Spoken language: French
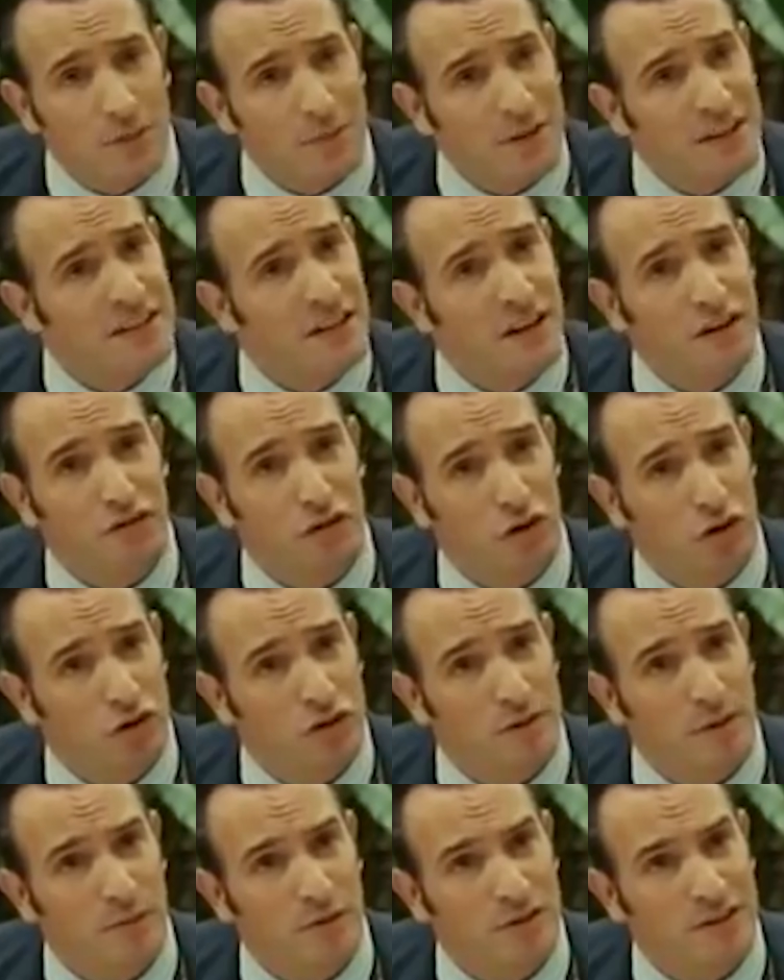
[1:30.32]
J'appelle ça la
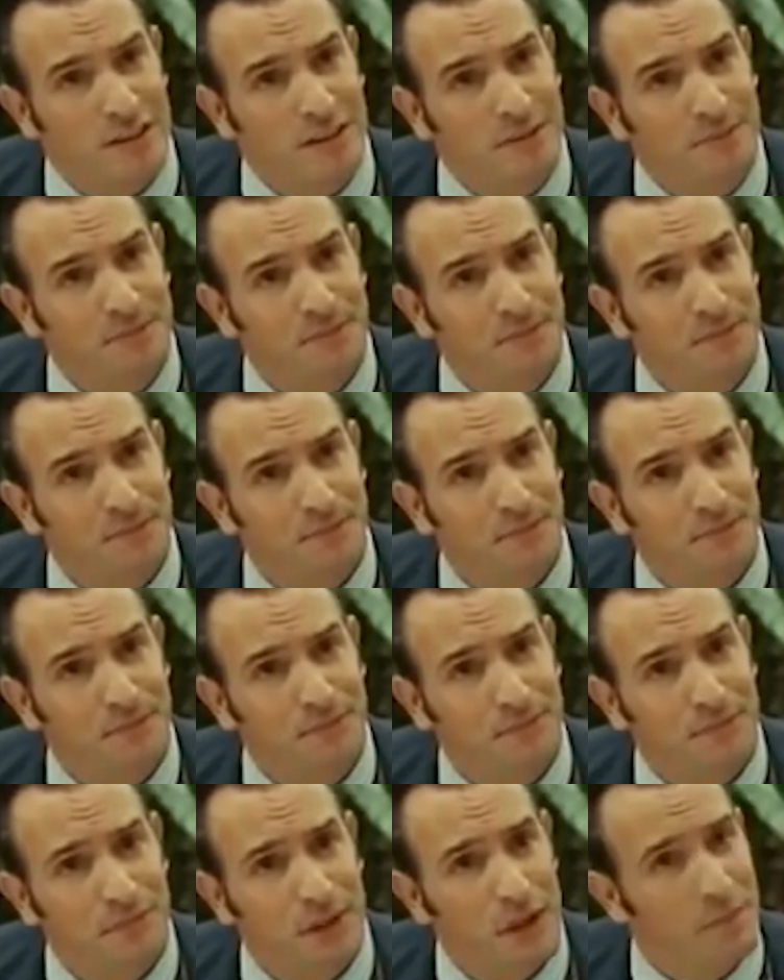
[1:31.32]
France, mademoiselle.
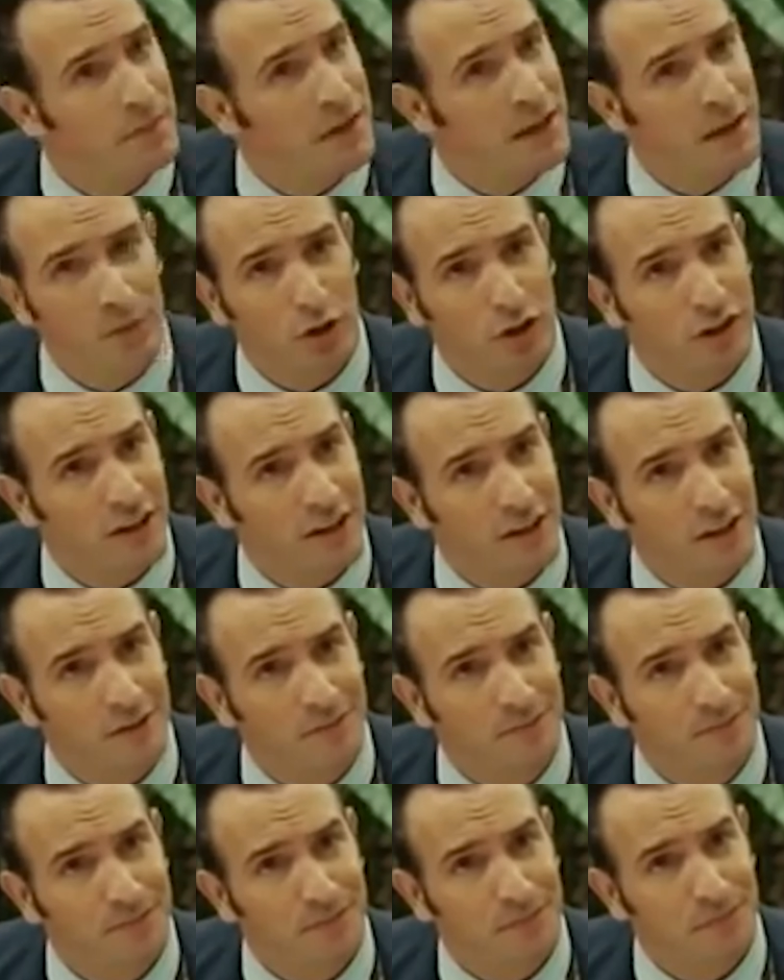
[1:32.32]
Et pas n'importe
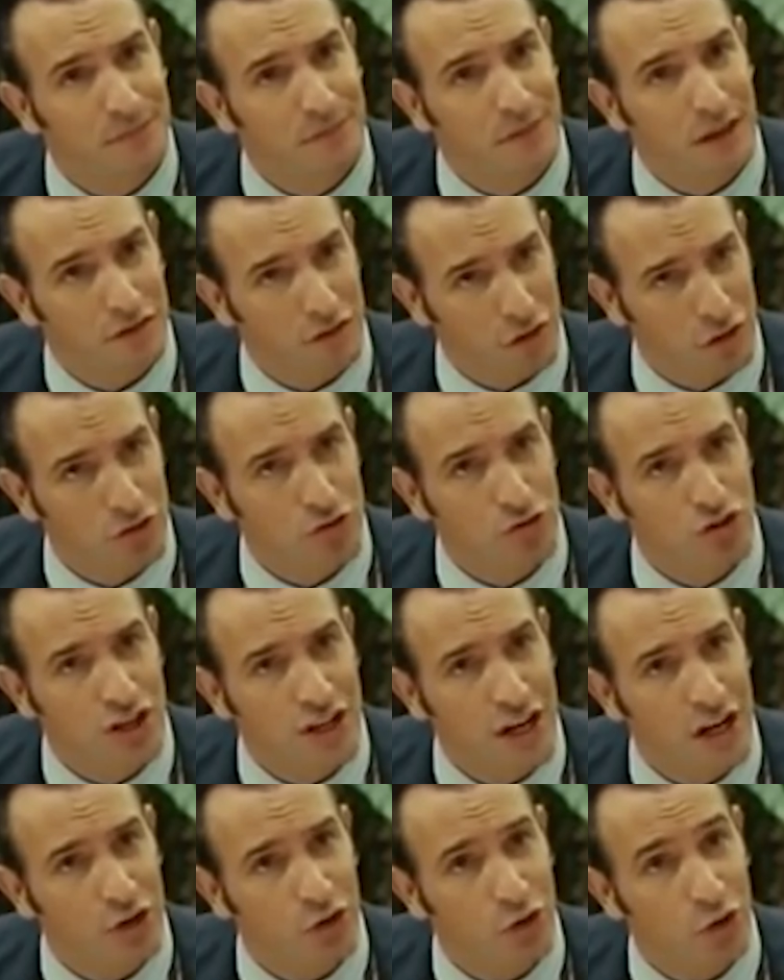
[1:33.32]
laquelle. La France du
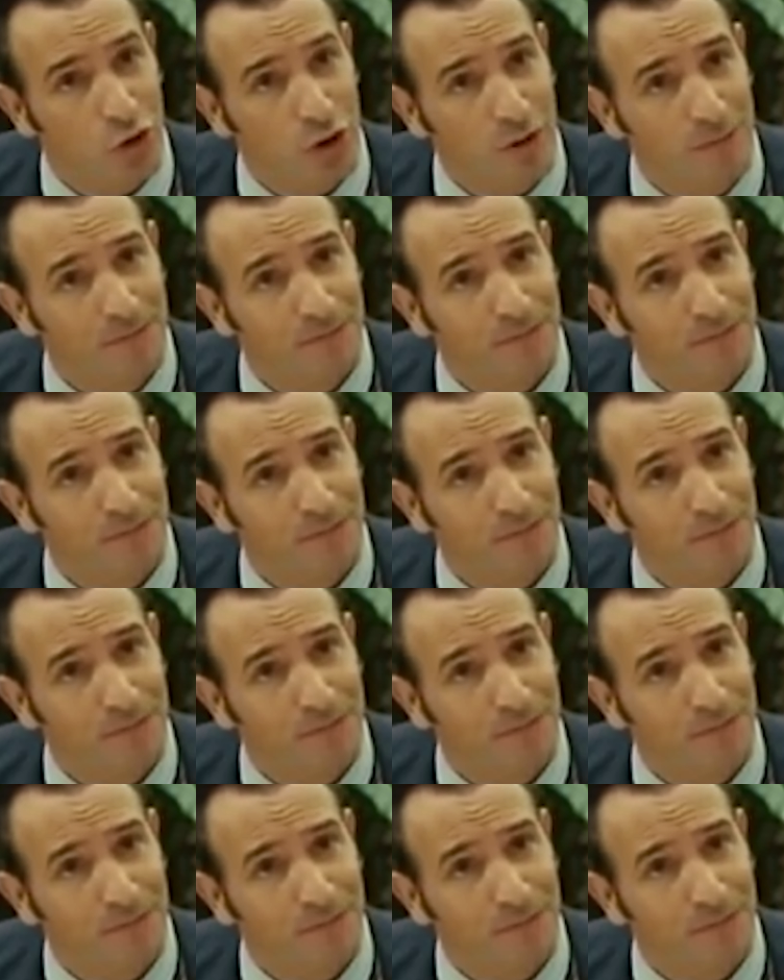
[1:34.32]
général de Gaulle.